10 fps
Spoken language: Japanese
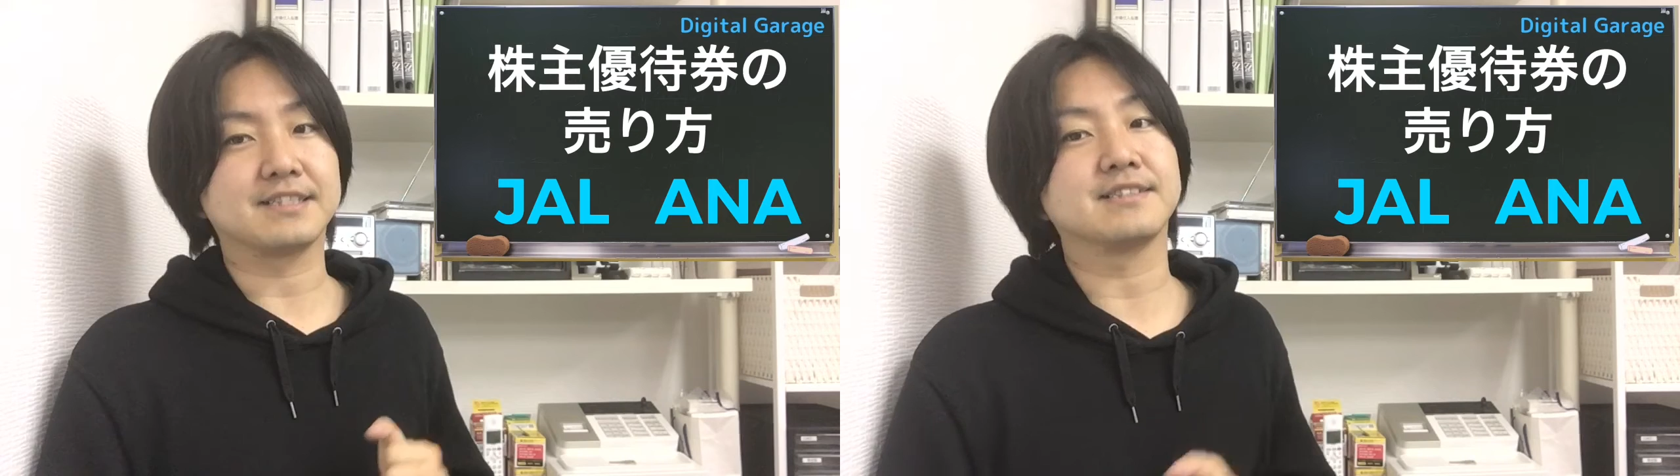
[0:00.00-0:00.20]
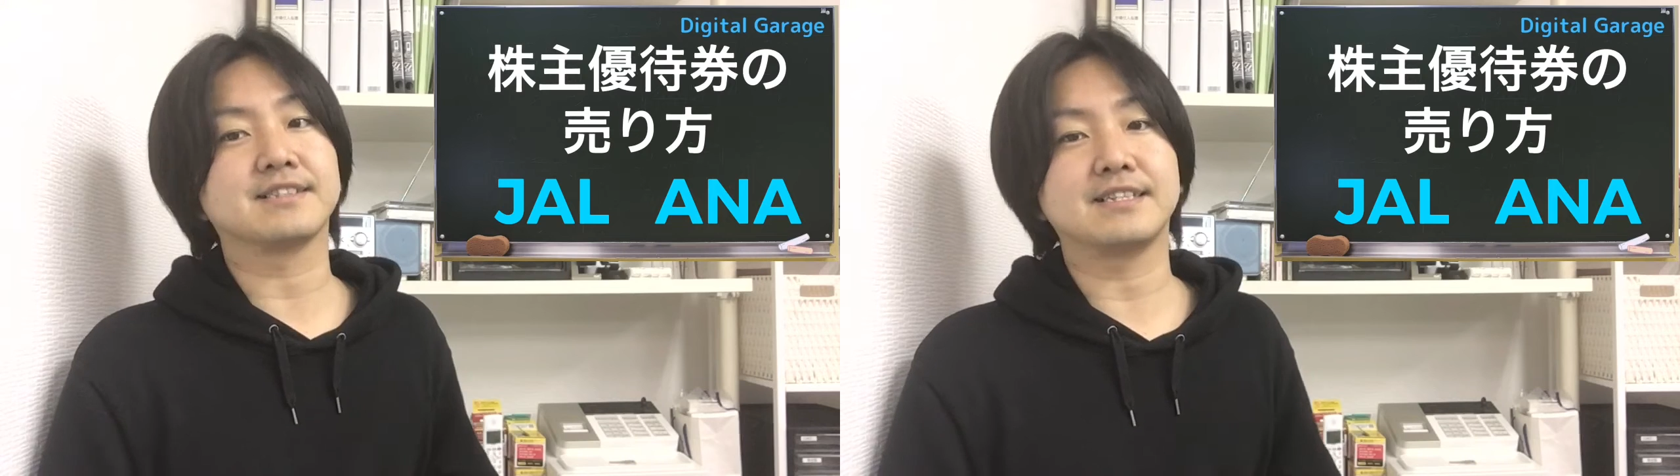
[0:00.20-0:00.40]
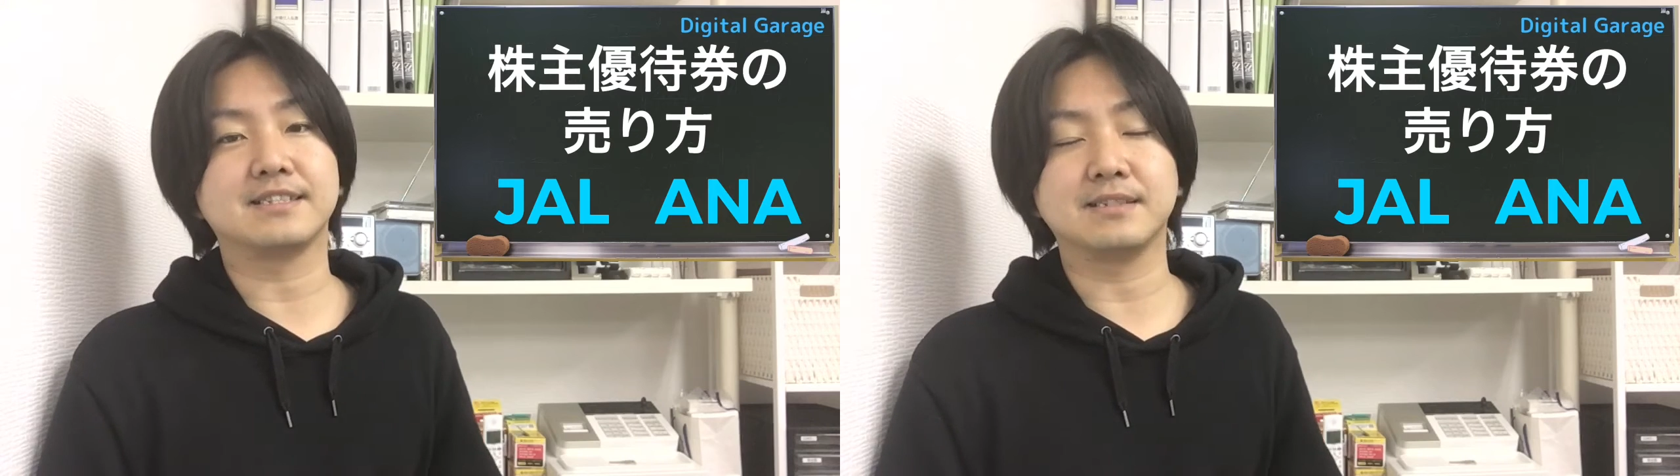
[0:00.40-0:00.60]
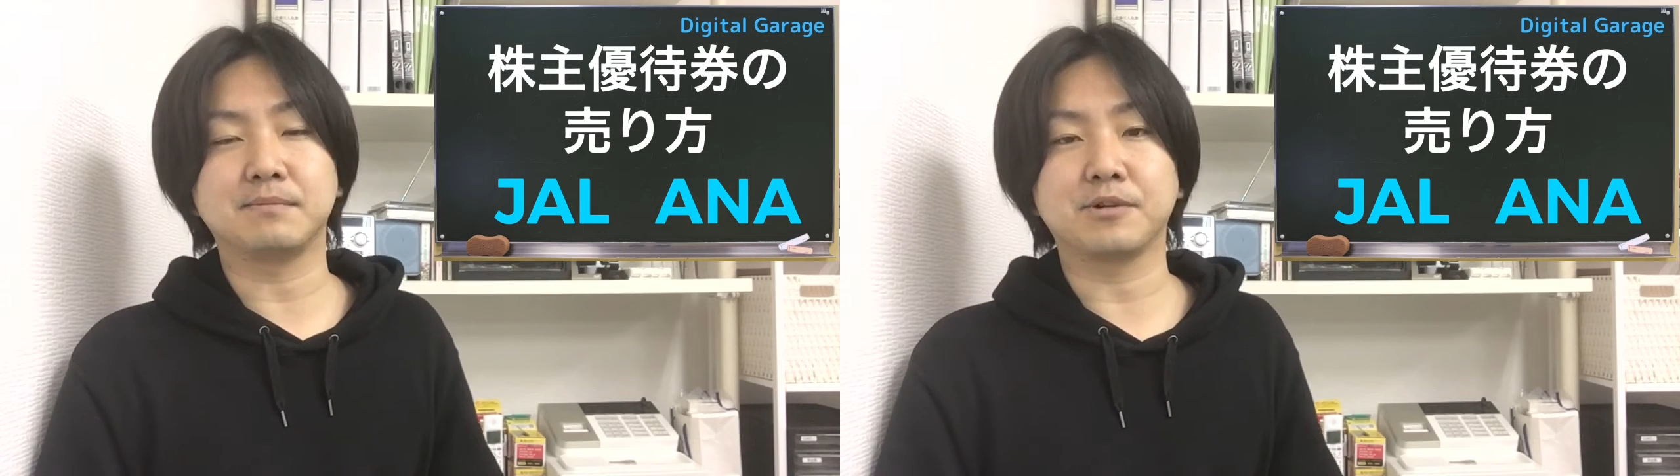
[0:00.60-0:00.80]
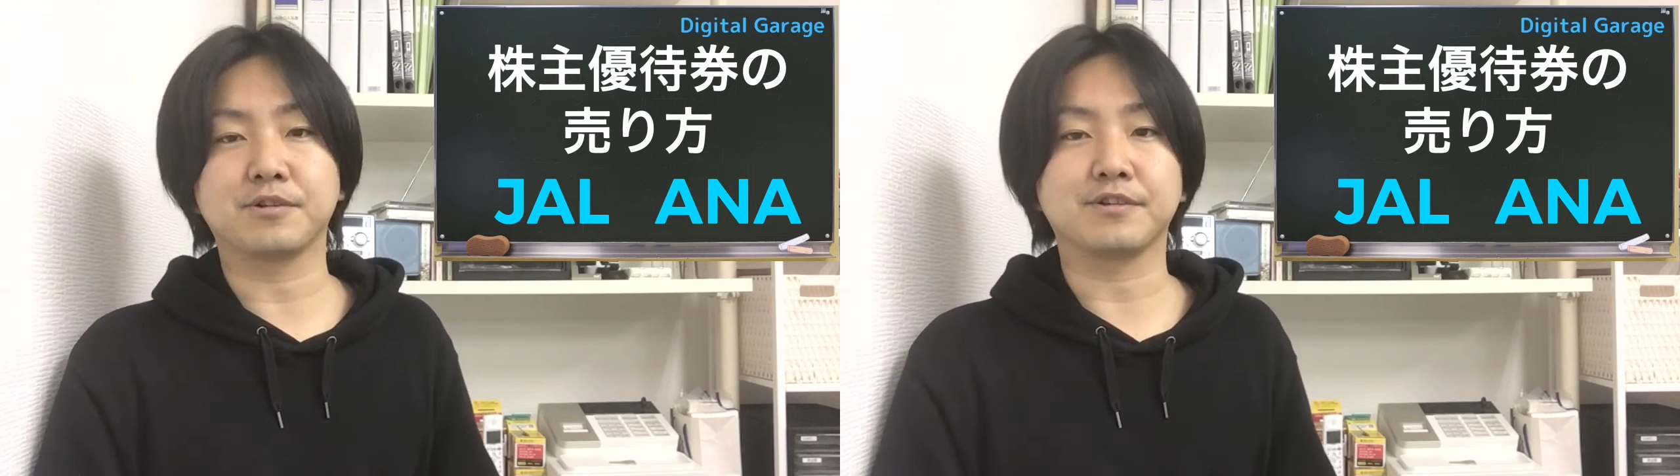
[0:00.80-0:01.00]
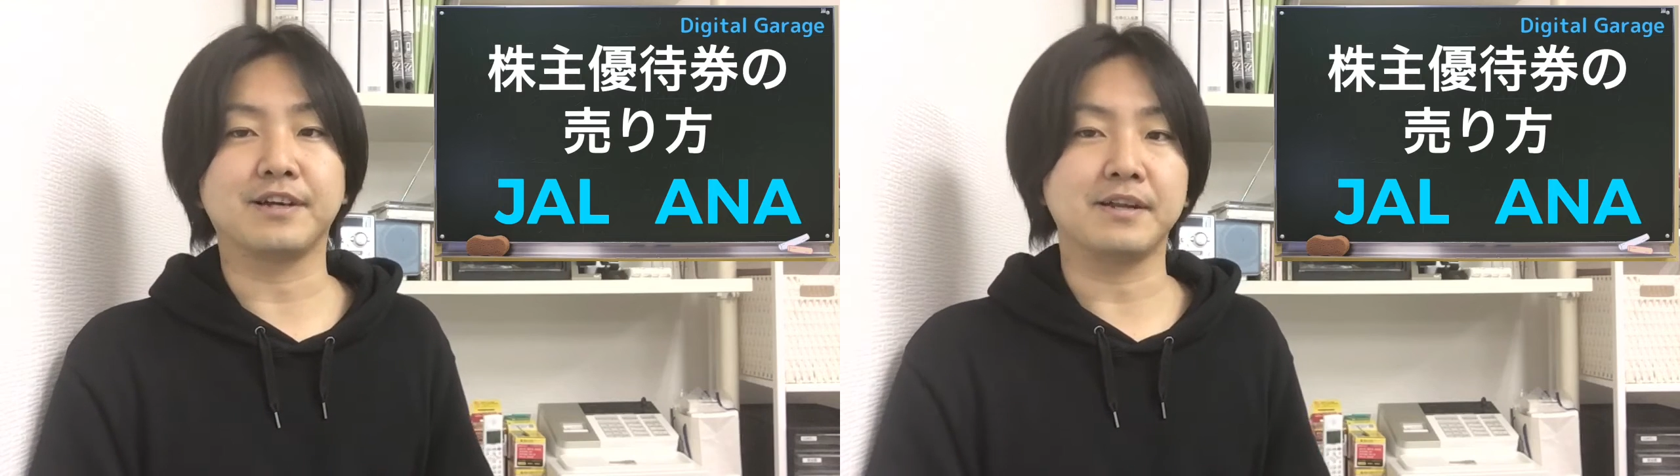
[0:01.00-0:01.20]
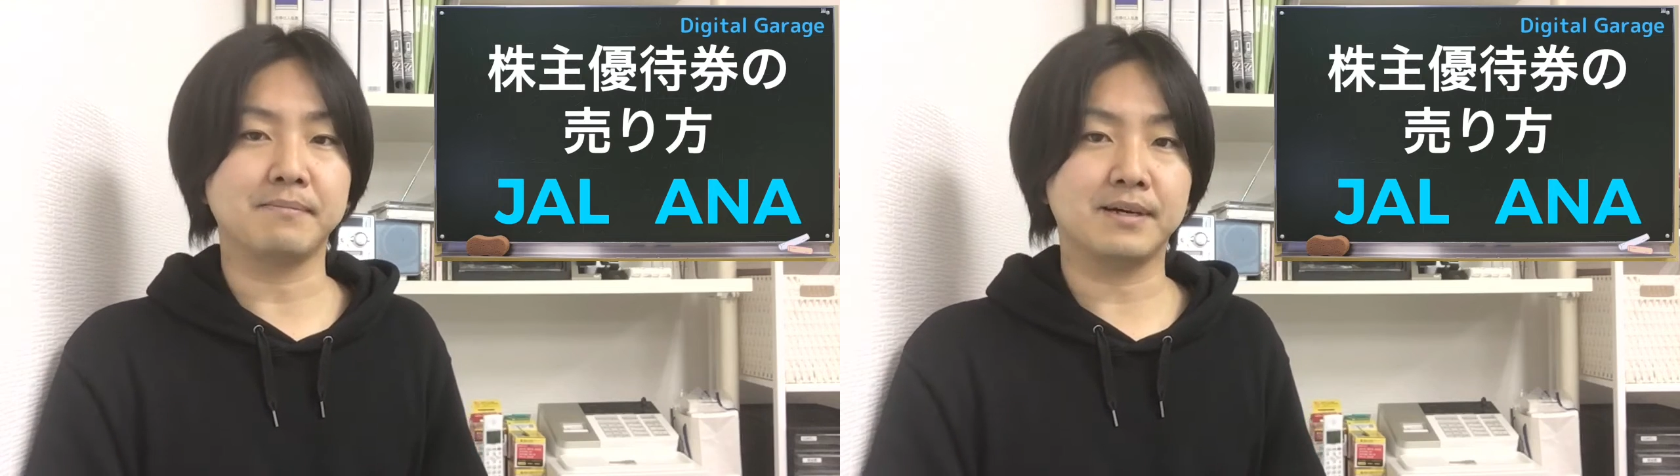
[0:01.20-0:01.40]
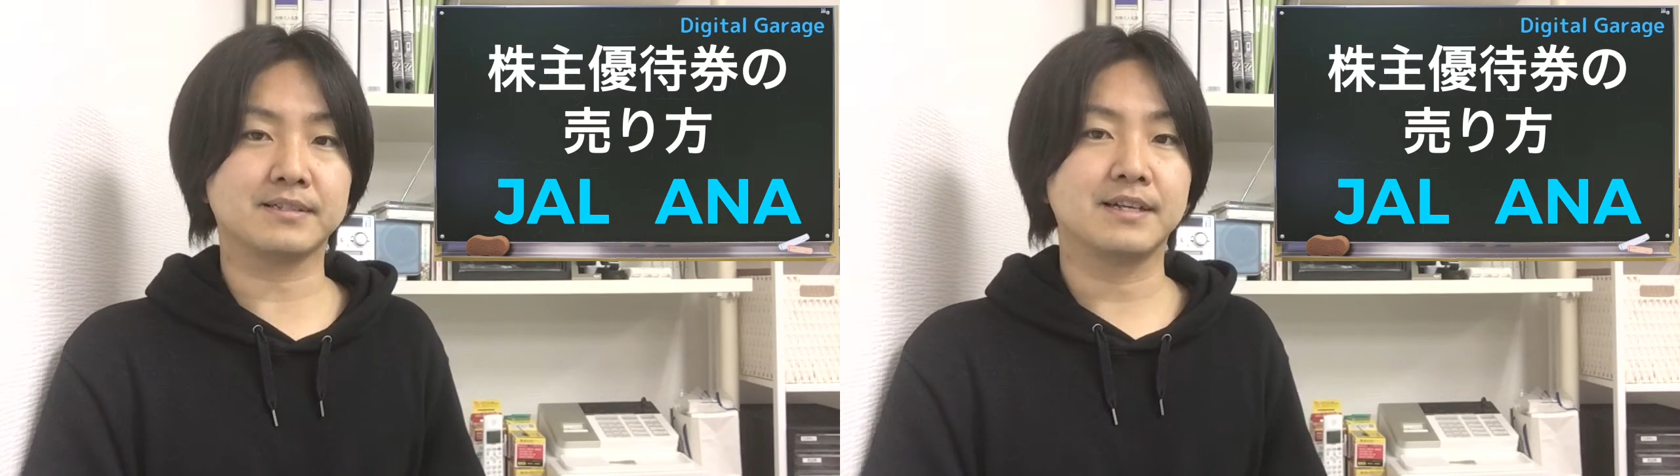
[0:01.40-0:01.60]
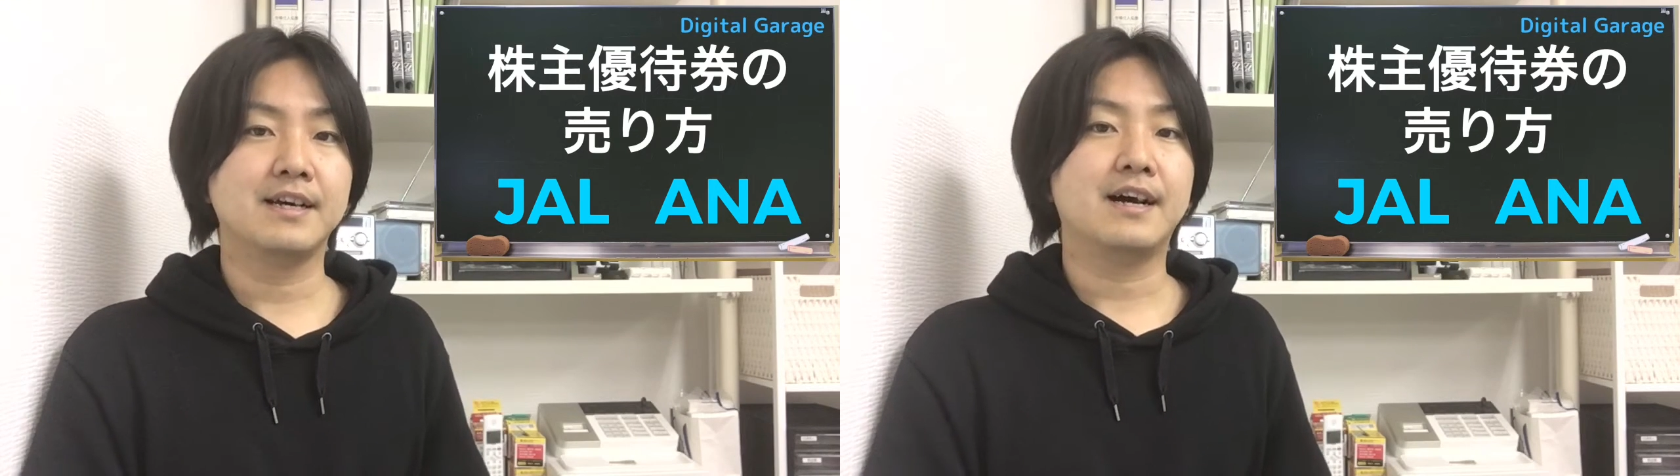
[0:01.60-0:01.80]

存在するものとなりますいます。